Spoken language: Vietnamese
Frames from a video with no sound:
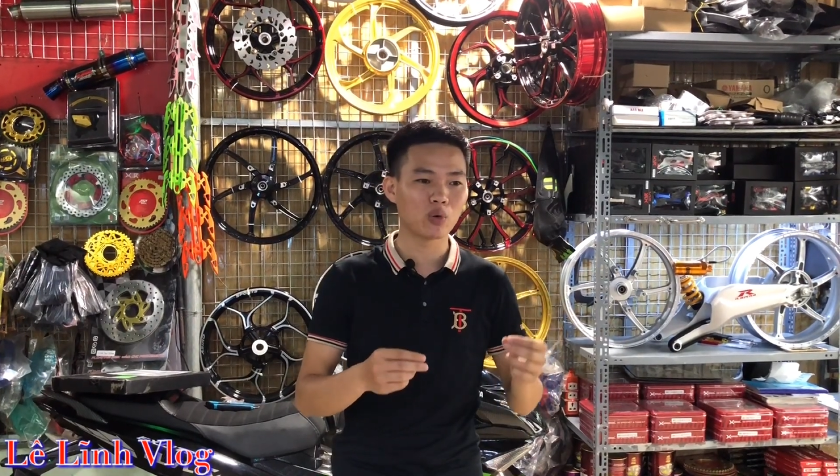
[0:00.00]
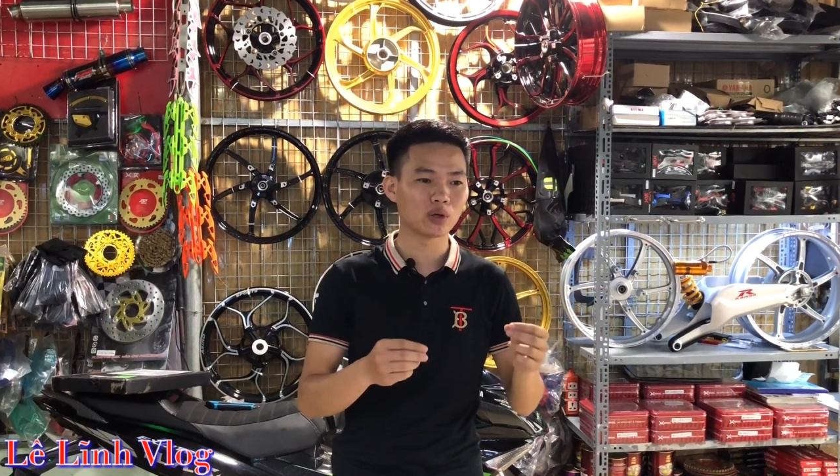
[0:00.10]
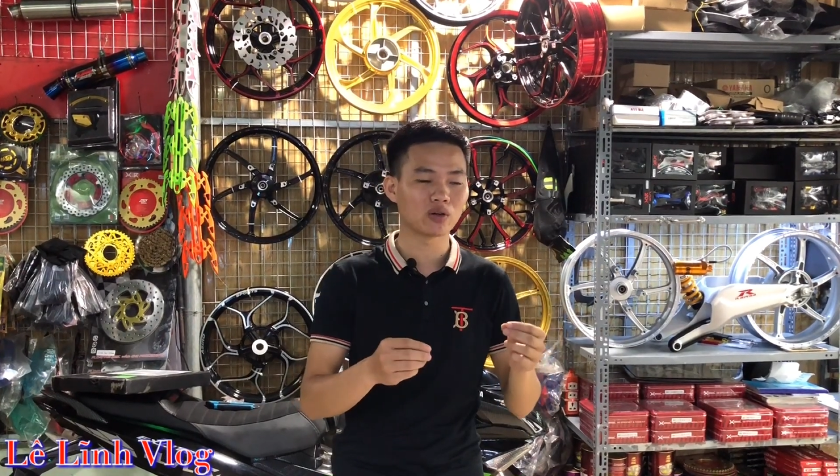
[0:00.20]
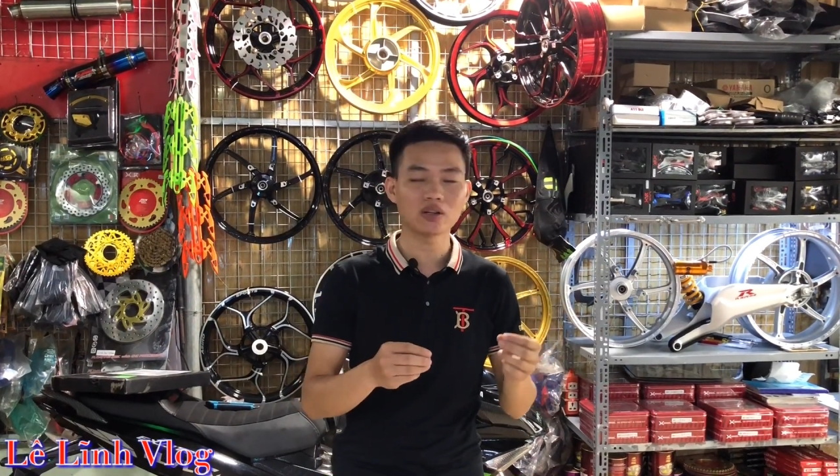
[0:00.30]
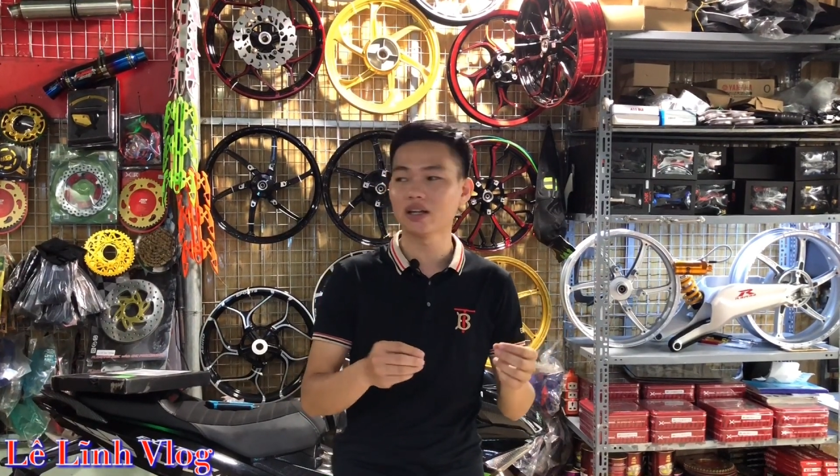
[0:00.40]

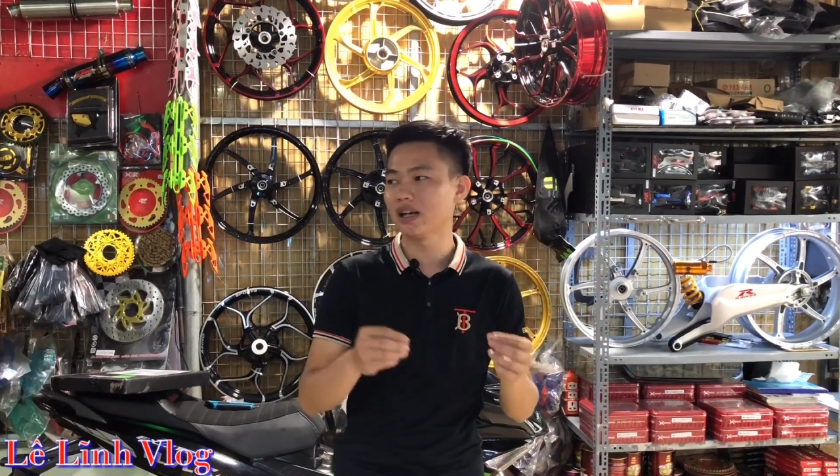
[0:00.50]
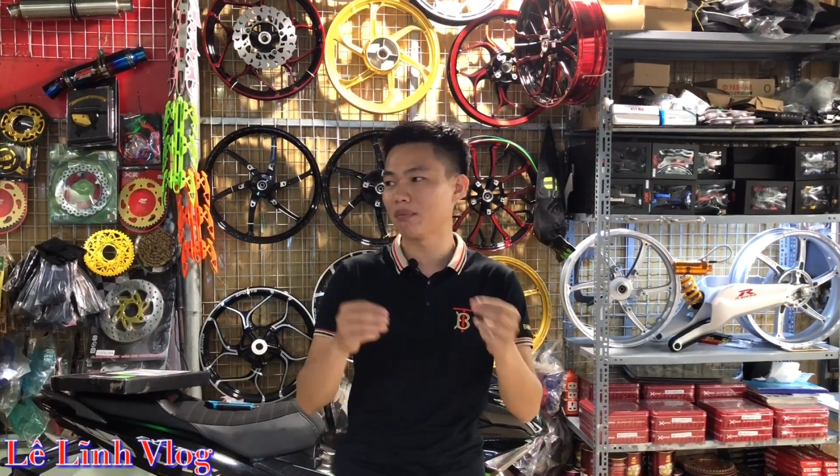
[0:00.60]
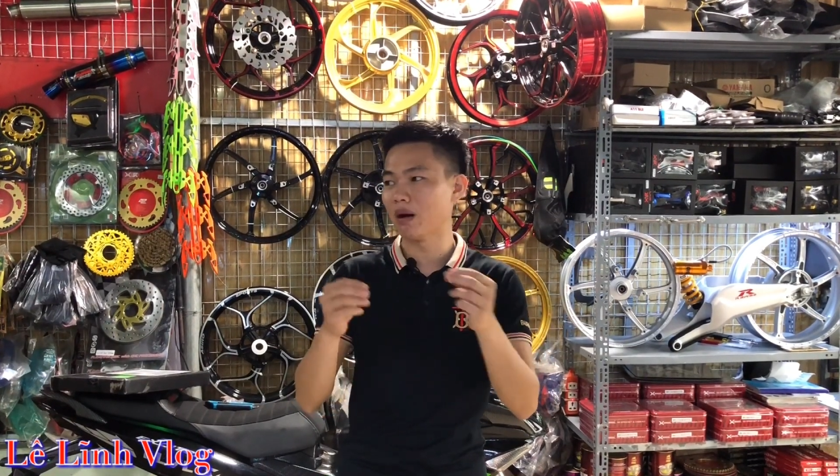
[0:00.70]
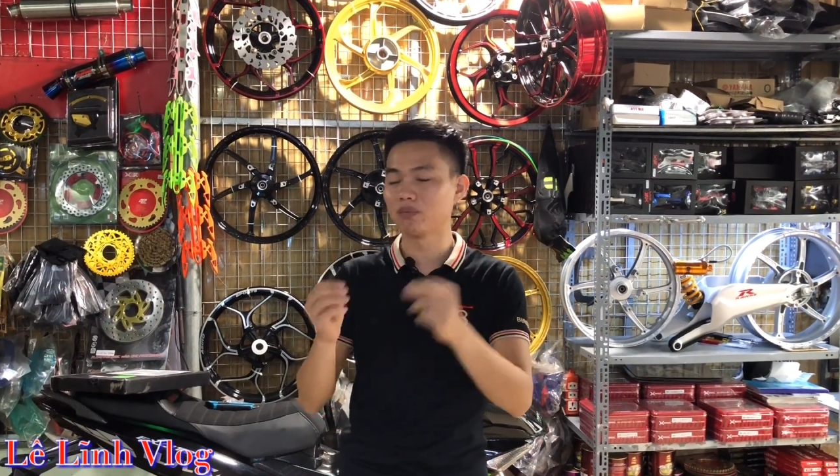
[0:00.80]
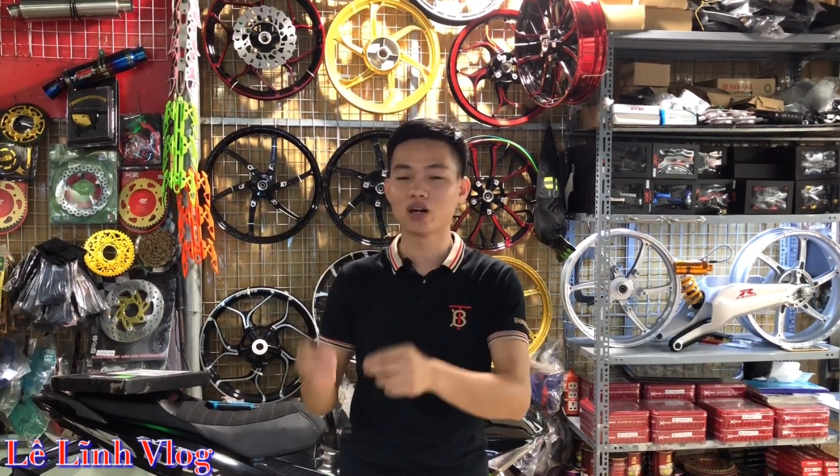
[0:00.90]
đầu thì có thể
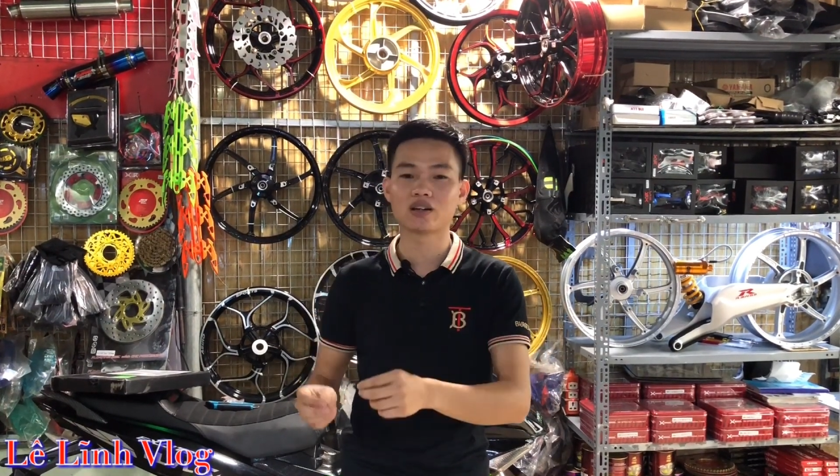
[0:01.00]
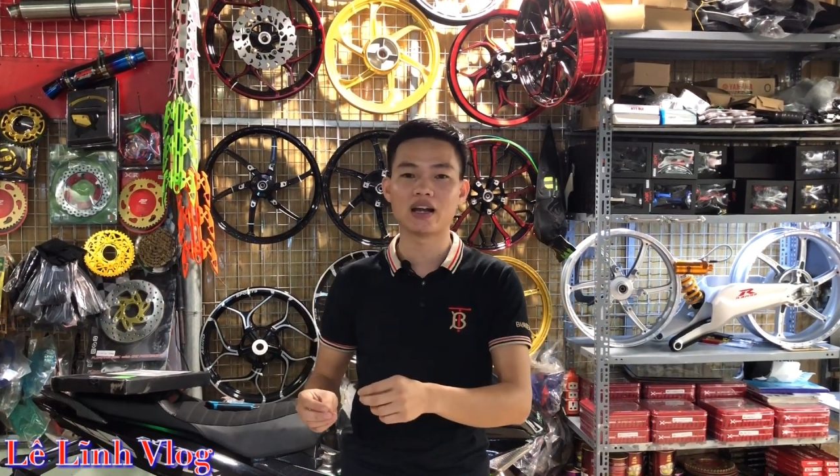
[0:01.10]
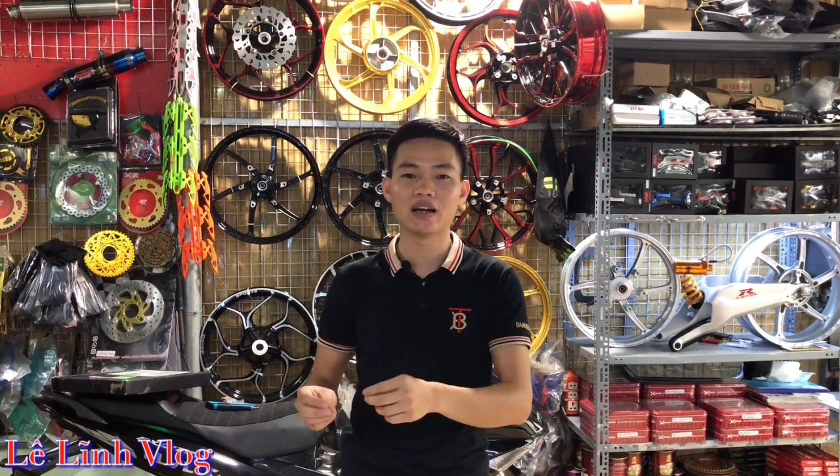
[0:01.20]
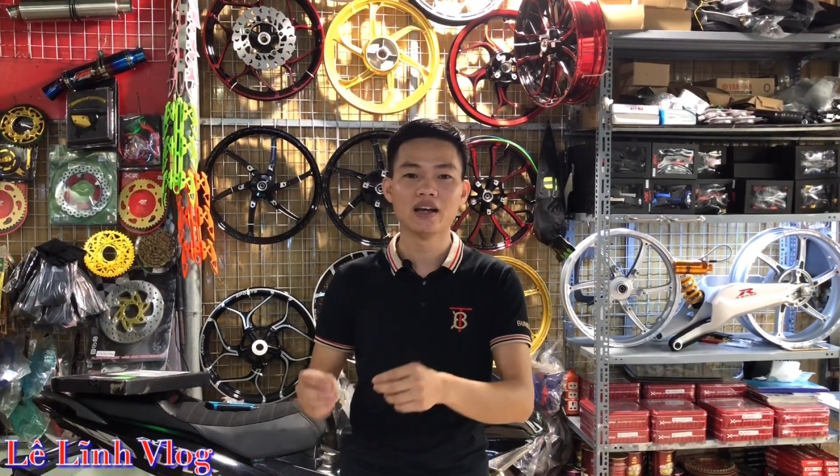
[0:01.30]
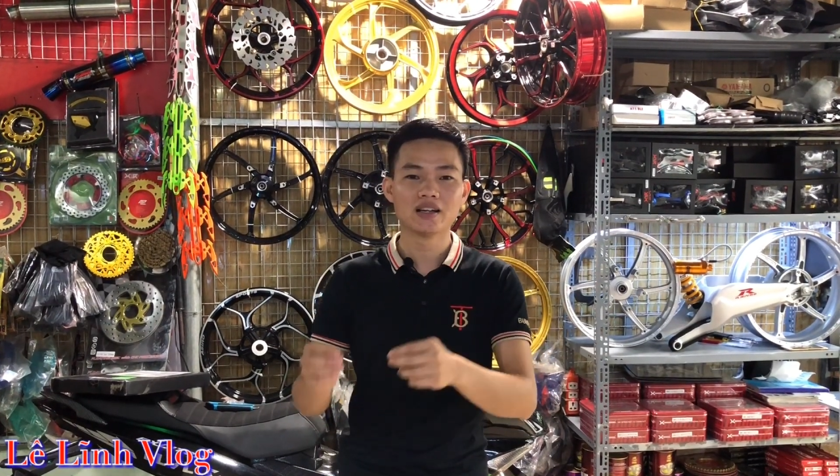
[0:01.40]
làm ẩm
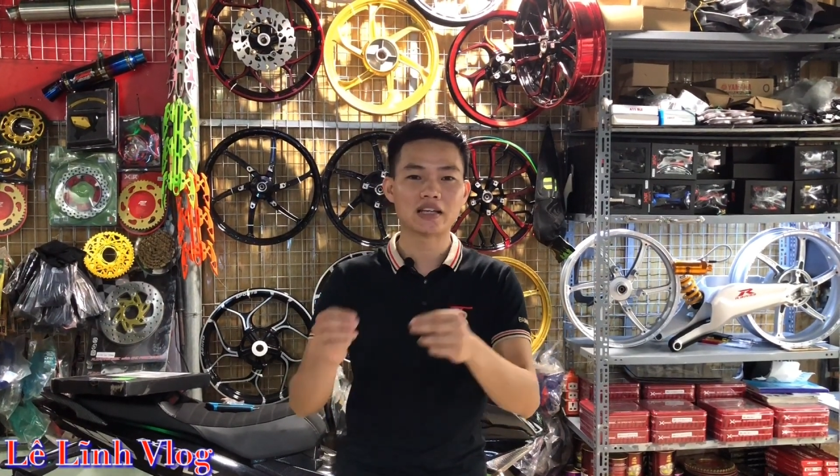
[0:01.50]
thực này